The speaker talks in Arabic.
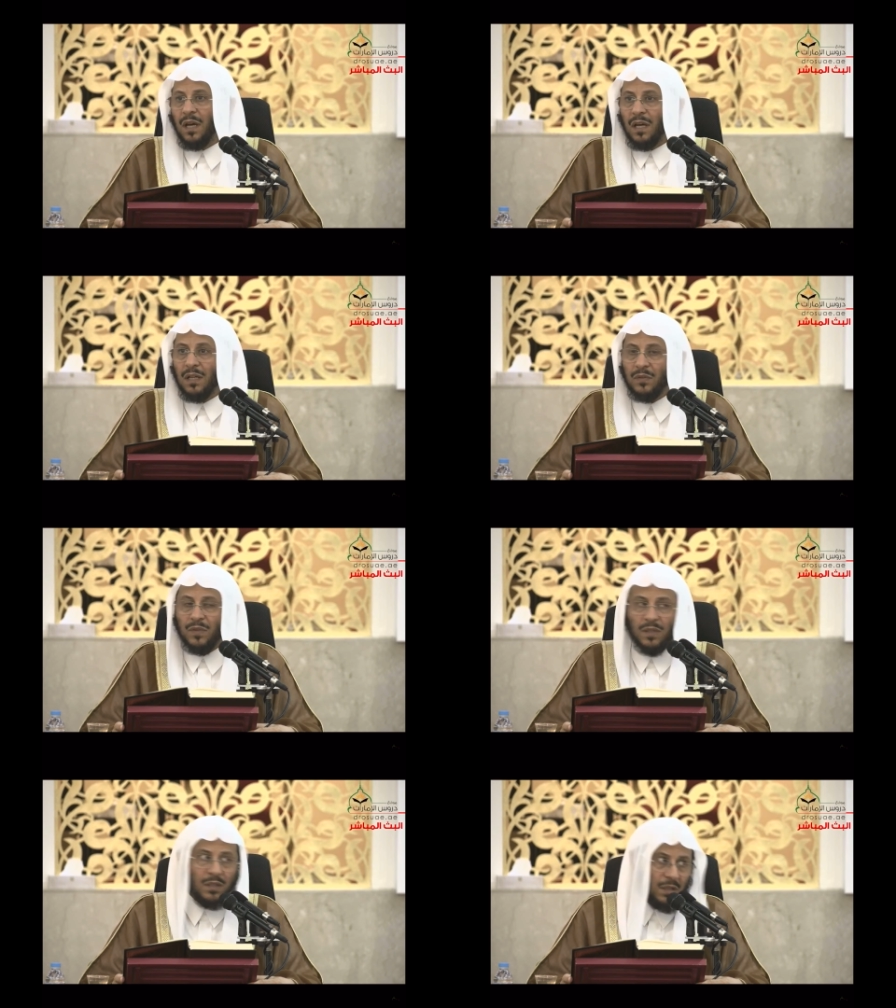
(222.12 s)
على
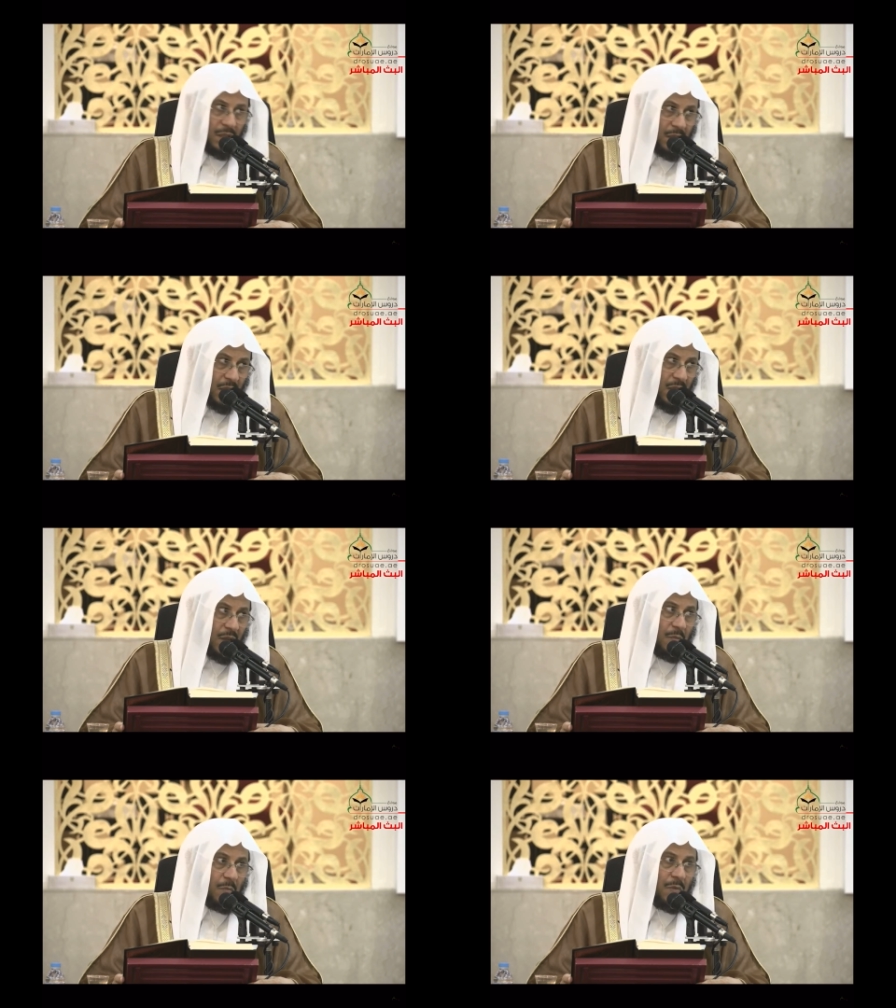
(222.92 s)
فعله
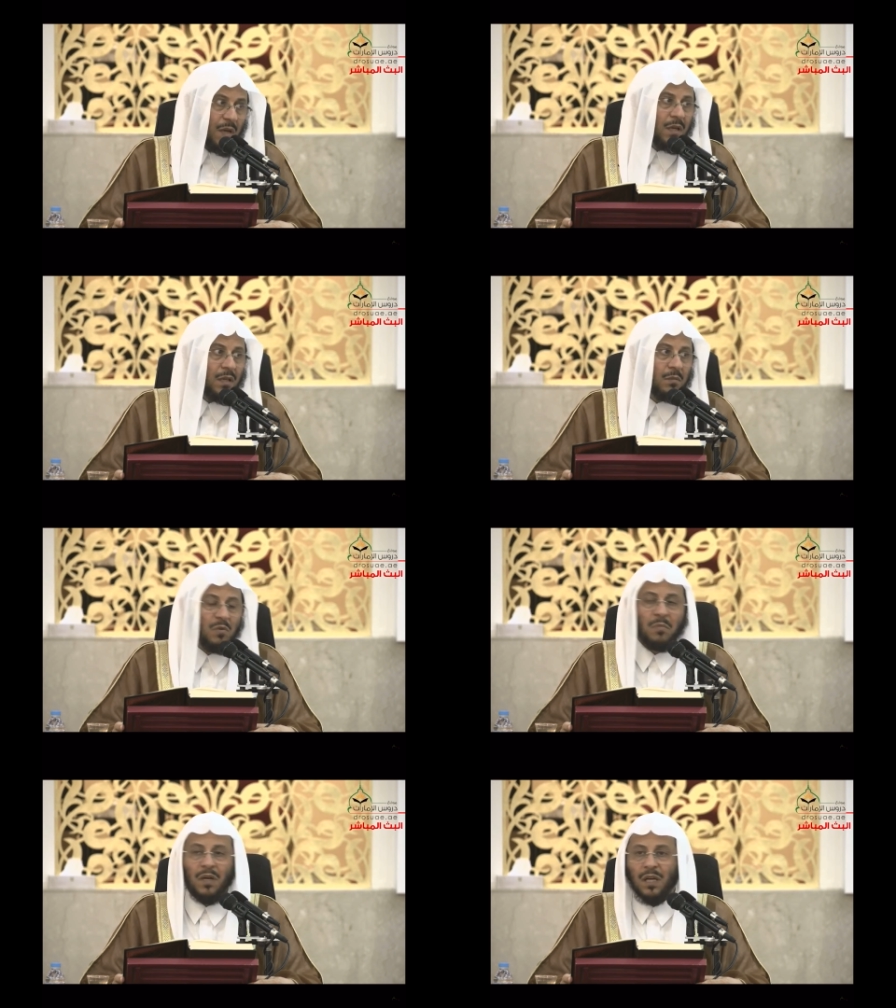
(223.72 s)
هذا مما
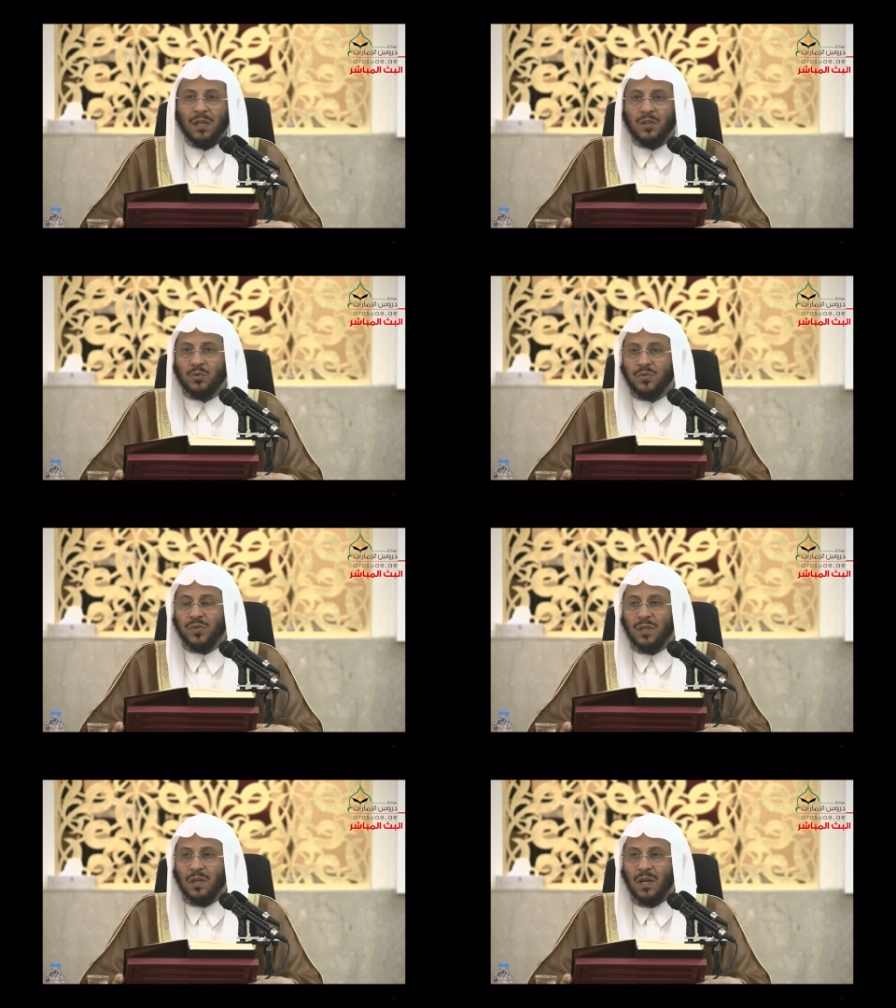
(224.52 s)
مما لا
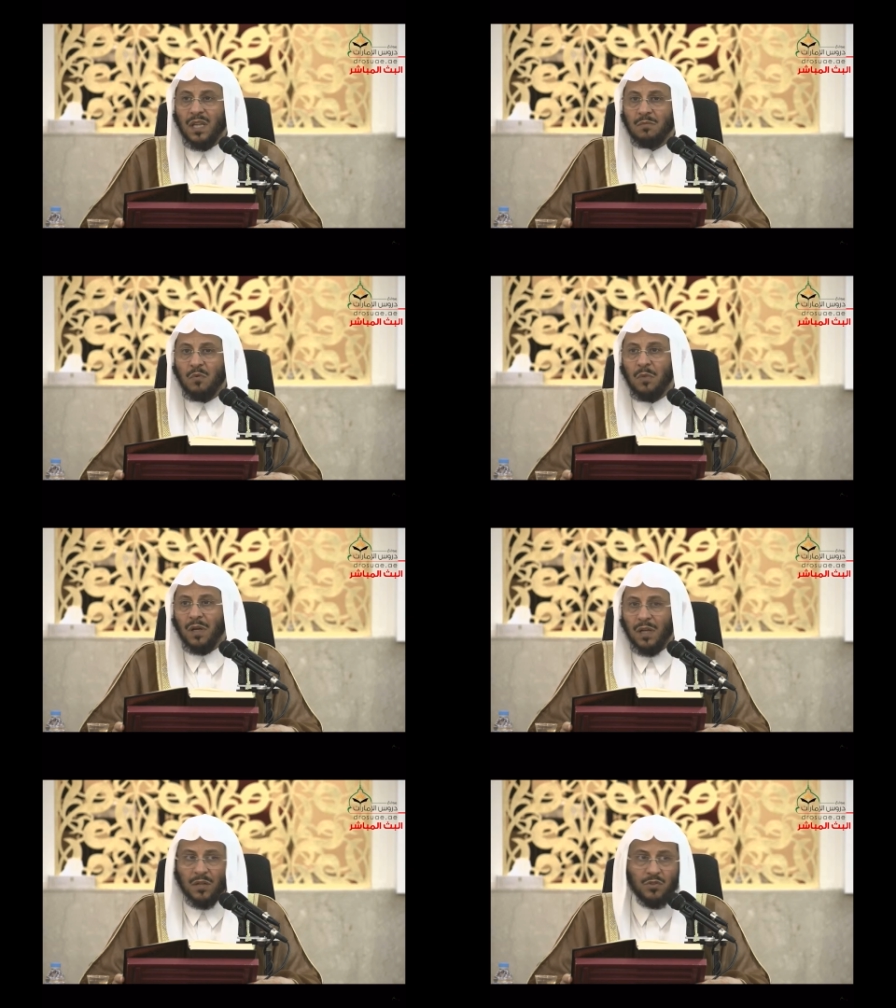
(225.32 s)
يجوز هذا
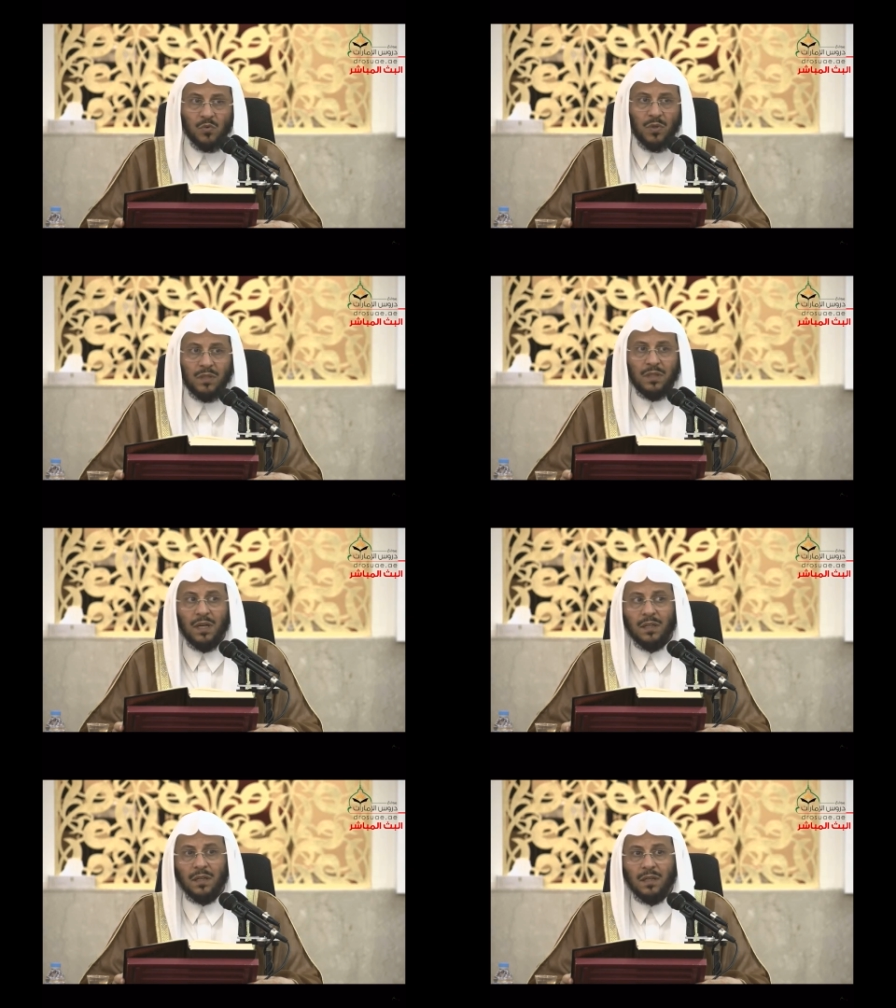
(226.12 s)
مما لا يجوز وإن
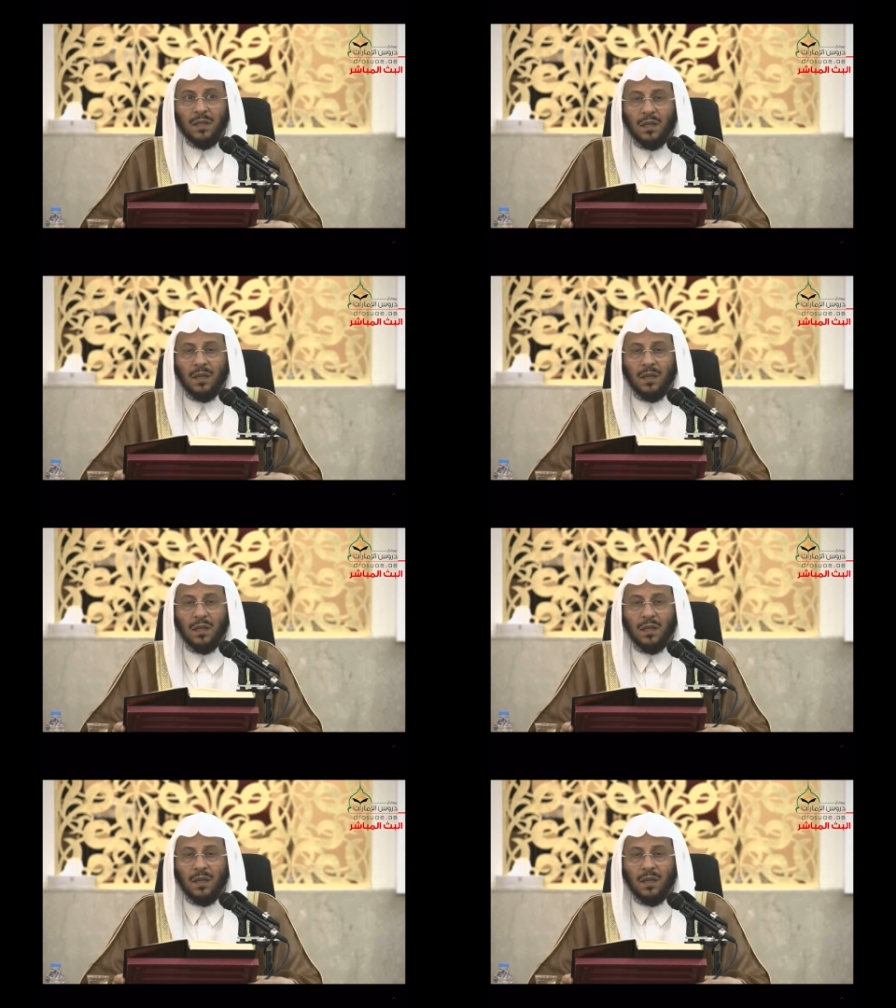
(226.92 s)
كان